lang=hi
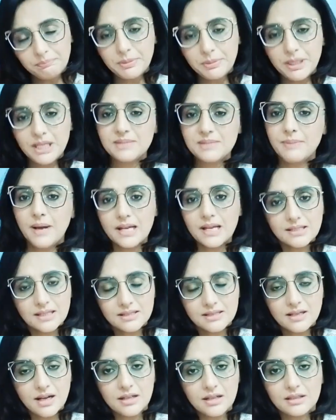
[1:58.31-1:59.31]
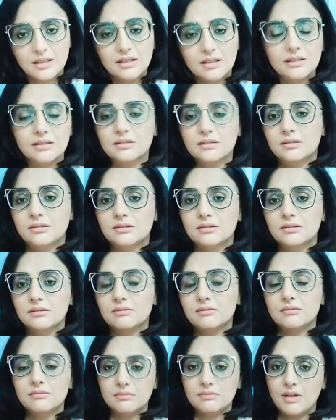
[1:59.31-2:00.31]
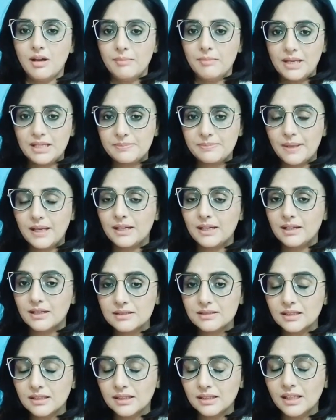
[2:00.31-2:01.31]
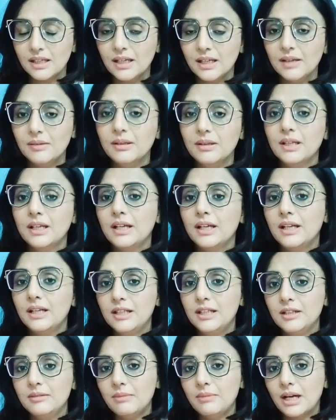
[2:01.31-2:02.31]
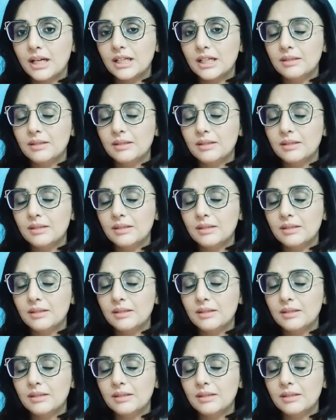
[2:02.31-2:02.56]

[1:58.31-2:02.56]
बीस बाईस हज़ार तक हम एक्सपेक्ट कर सकते हैं इंडियन मार्केट